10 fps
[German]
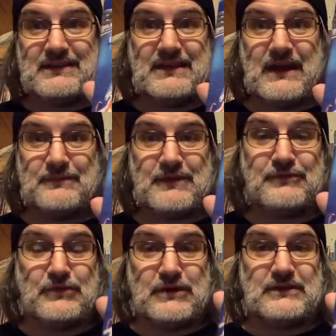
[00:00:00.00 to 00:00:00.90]
Die haben
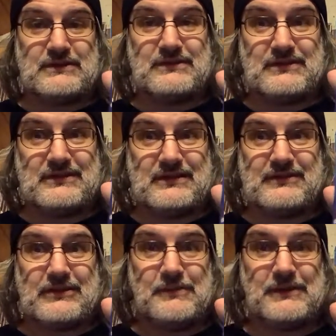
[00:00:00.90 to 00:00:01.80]
dafür
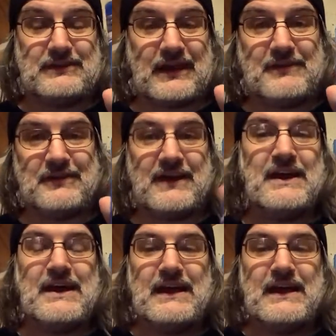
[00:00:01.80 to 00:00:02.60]
das Doppelte und Dreifache.